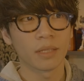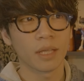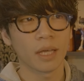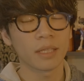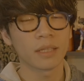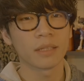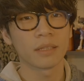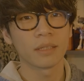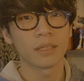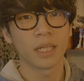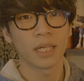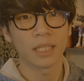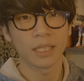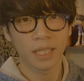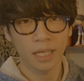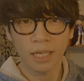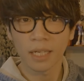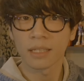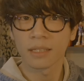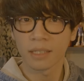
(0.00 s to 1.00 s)
あったり
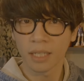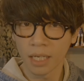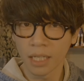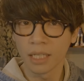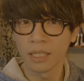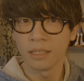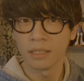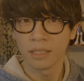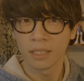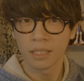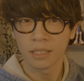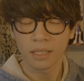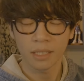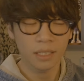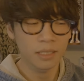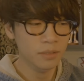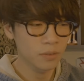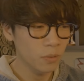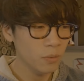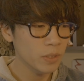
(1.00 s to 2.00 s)
なかったり、な
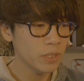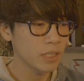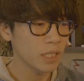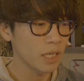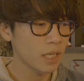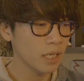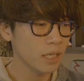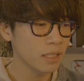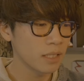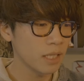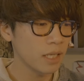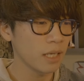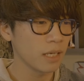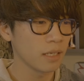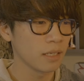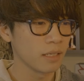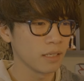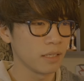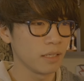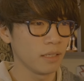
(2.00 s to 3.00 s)
んかそういった中で、
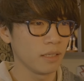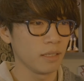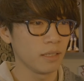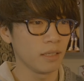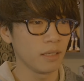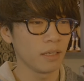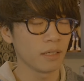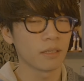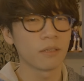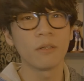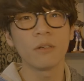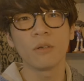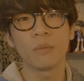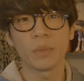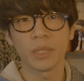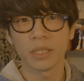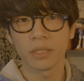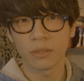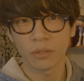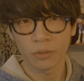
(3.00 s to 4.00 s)
えー、くる
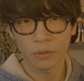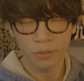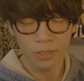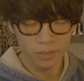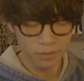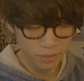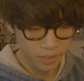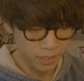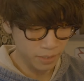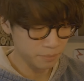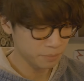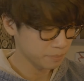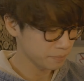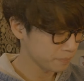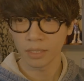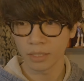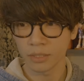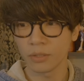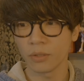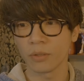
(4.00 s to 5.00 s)
みんというですね、
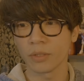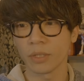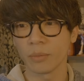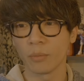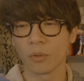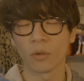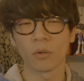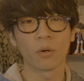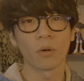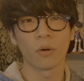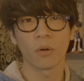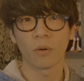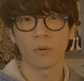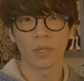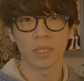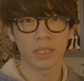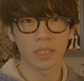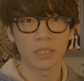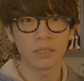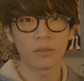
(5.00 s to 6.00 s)
非常にもうこの
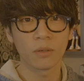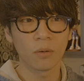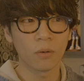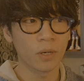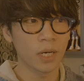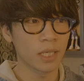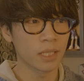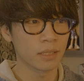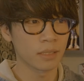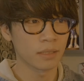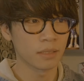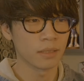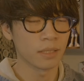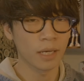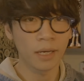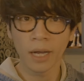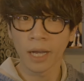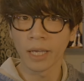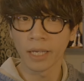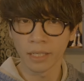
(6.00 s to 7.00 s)
子は進行が
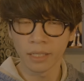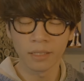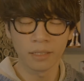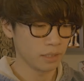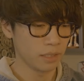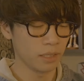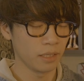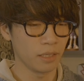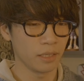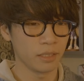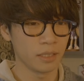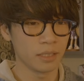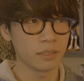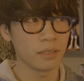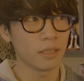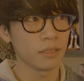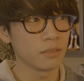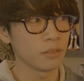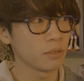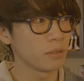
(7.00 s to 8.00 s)
長い、えー、に
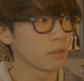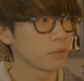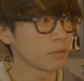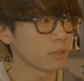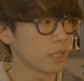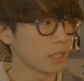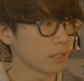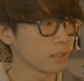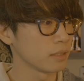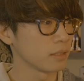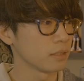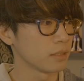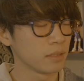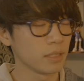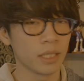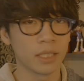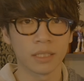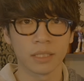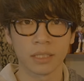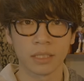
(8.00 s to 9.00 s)
せんじゅうろくね
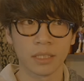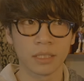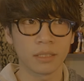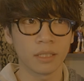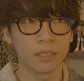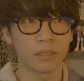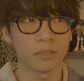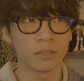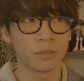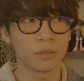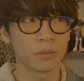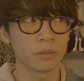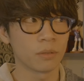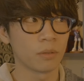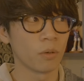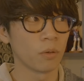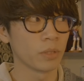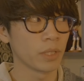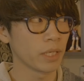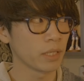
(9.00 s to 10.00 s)
んないしにせんじゅう
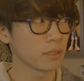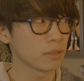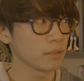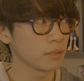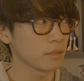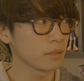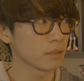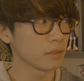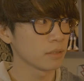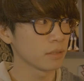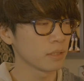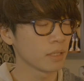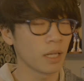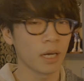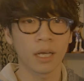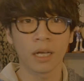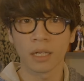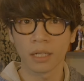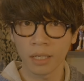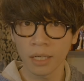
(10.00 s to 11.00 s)
ごねん
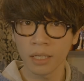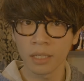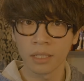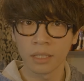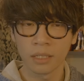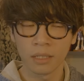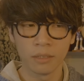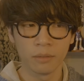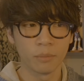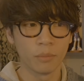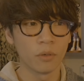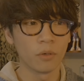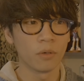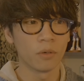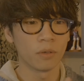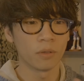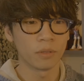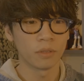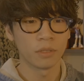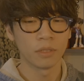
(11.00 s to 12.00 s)
からかな、
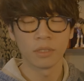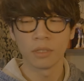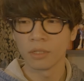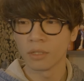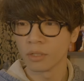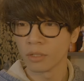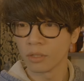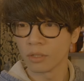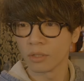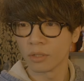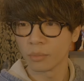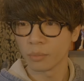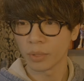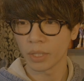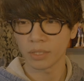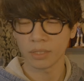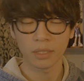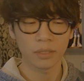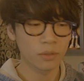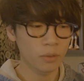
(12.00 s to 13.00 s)
もう
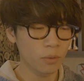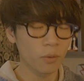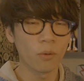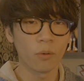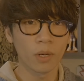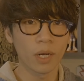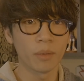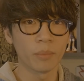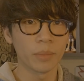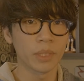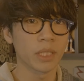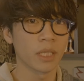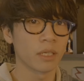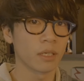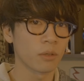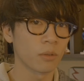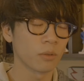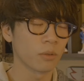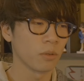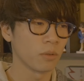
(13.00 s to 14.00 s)
プレゼント交換みたい
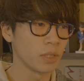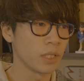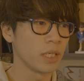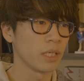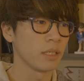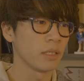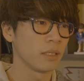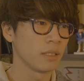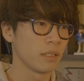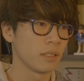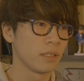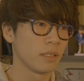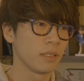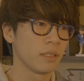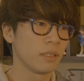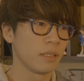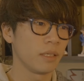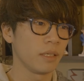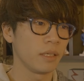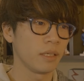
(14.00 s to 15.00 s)
なことをね、
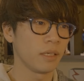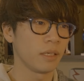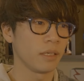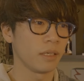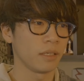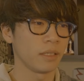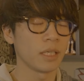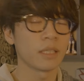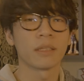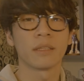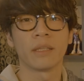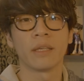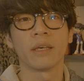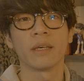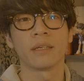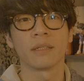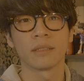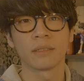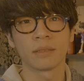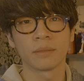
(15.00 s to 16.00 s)
えー、やって